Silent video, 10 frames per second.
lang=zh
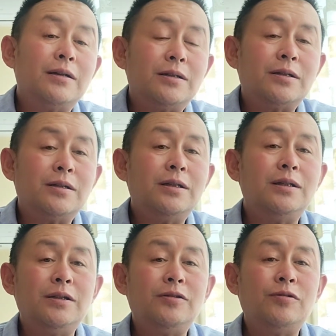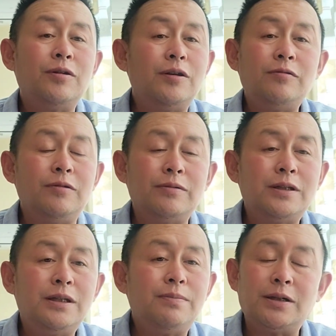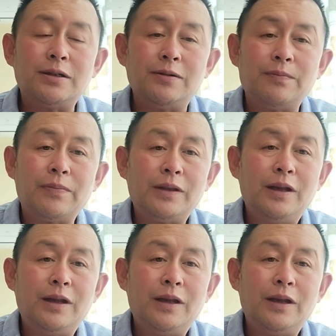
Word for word: 个时期，痊愈基本上，